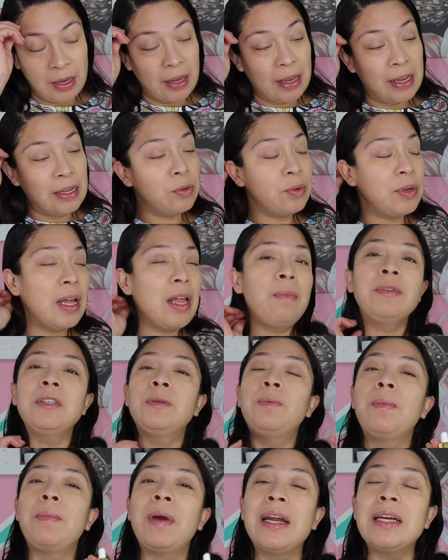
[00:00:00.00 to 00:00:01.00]
Es una de
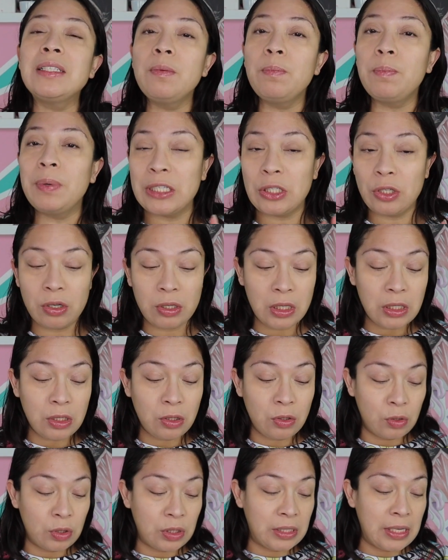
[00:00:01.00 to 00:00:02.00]
mis primeras
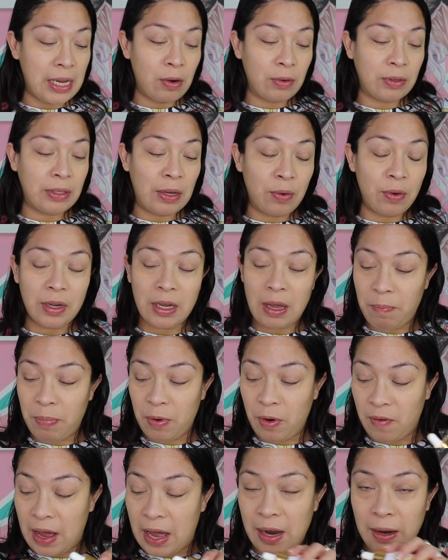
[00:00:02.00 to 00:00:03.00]
impresiones, no sé, lo tengo que
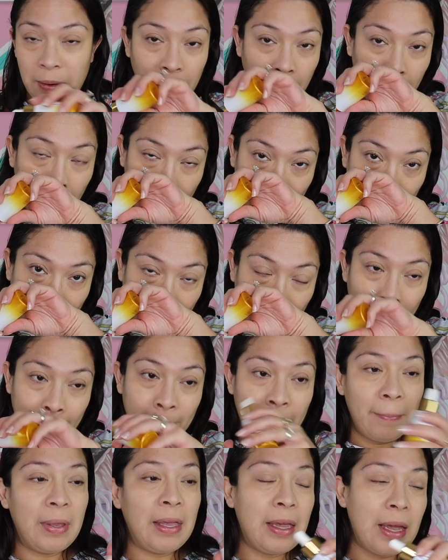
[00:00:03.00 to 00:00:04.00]
probar.
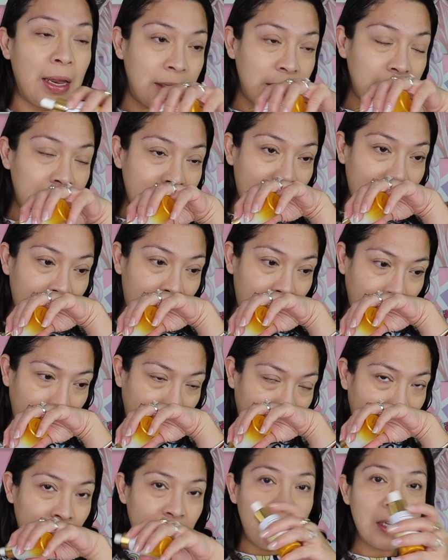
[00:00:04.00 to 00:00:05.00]
Y en
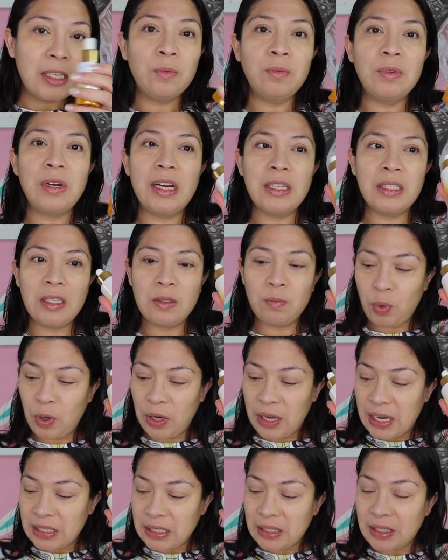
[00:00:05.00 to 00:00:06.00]
Instagram les, les
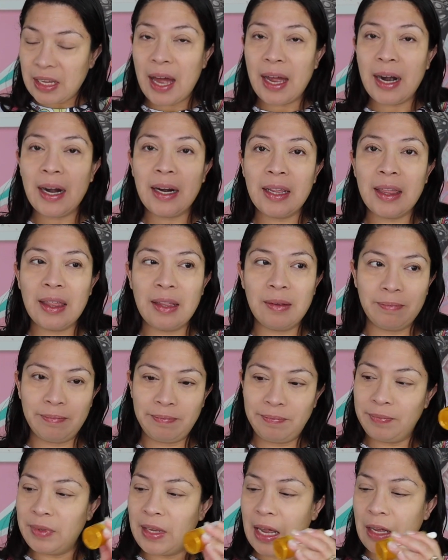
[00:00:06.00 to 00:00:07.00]
voy a estar
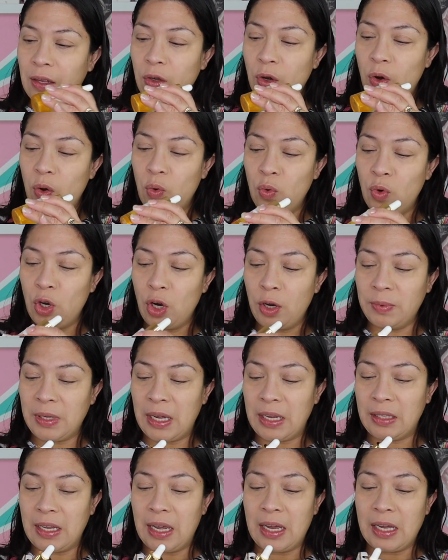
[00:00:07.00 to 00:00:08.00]
dando un
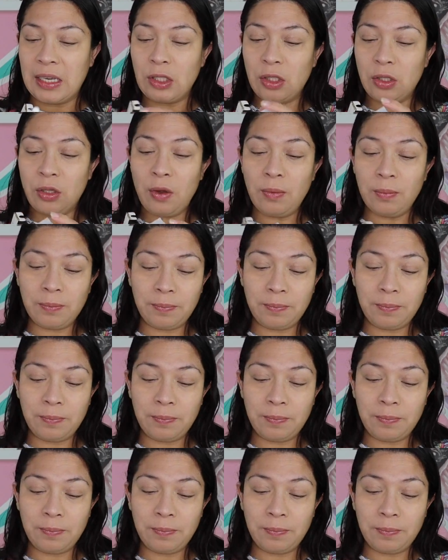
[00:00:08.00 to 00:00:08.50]
update de esto.